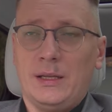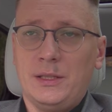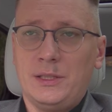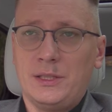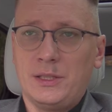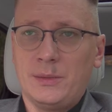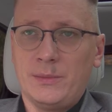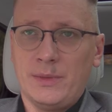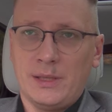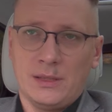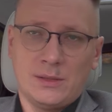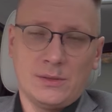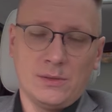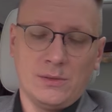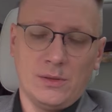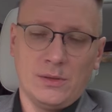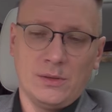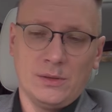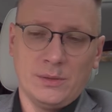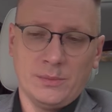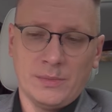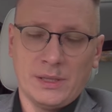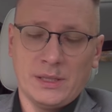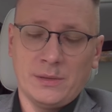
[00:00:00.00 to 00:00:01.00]
i się ma, tą,
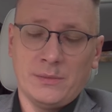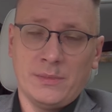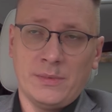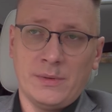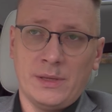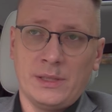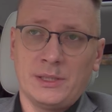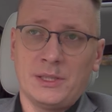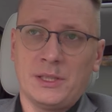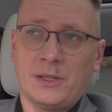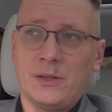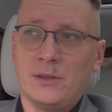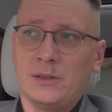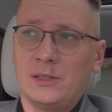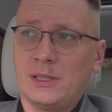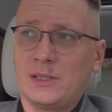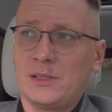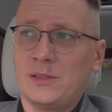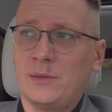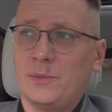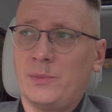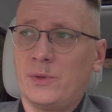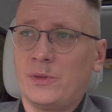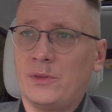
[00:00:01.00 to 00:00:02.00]
ma, ma się
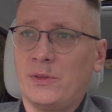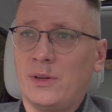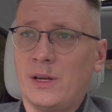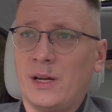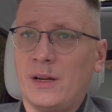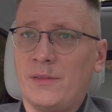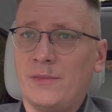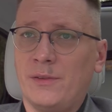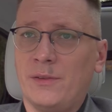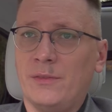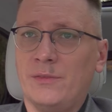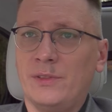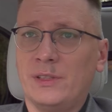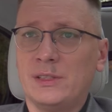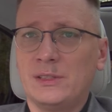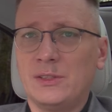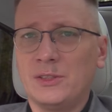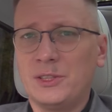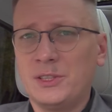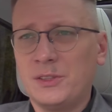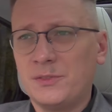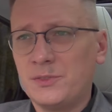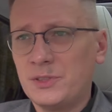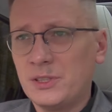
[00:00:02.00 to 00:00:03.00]
kontakt z tą pornografią, więc
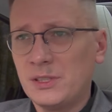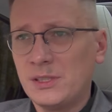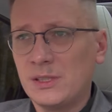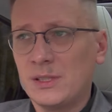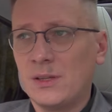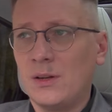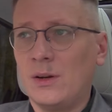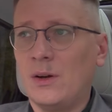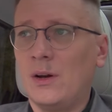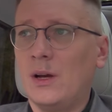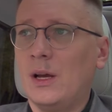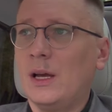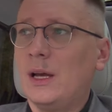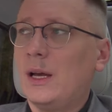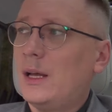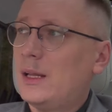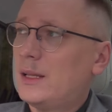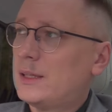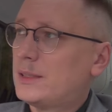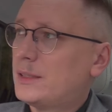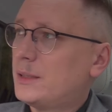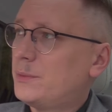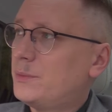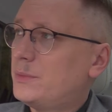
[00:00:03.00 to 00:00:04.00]
to się wszystko
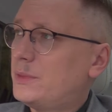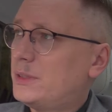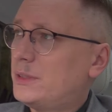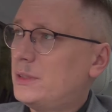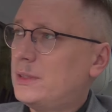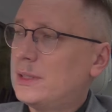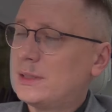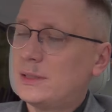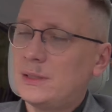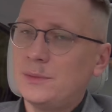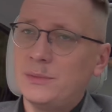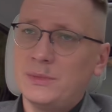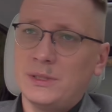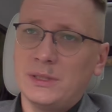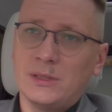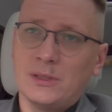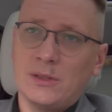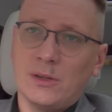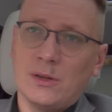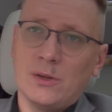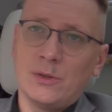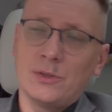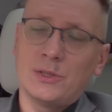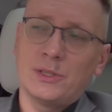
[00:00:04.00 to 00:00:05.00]
na tym, na tym
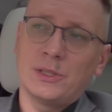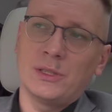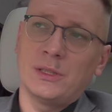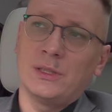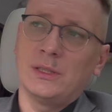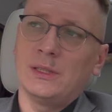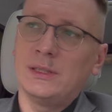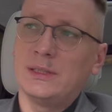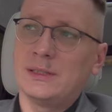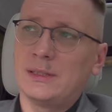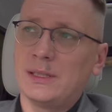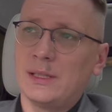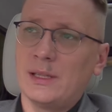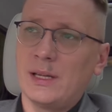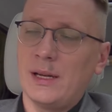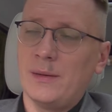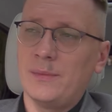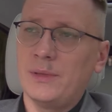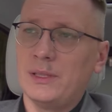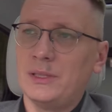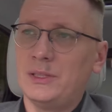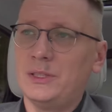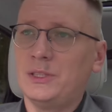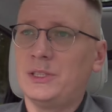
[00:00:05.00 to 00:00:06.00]
TikToku czy
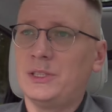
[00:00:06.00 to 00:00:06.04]
Instagramie